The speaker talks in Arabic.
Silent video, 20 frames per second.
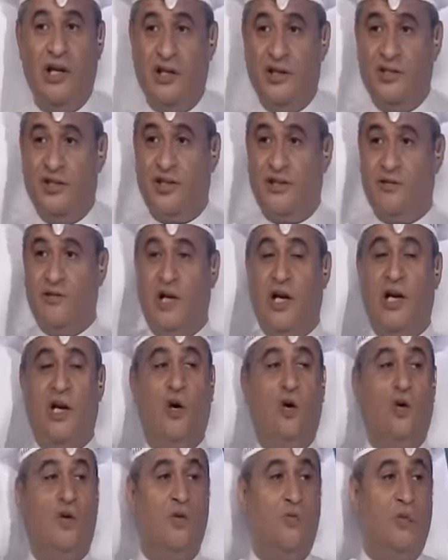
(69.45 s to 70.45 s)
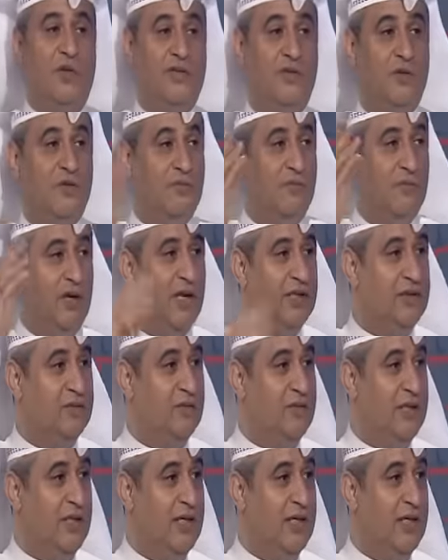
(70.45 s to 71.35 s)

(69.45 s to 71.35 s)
قطر على حكومتكم اعطوني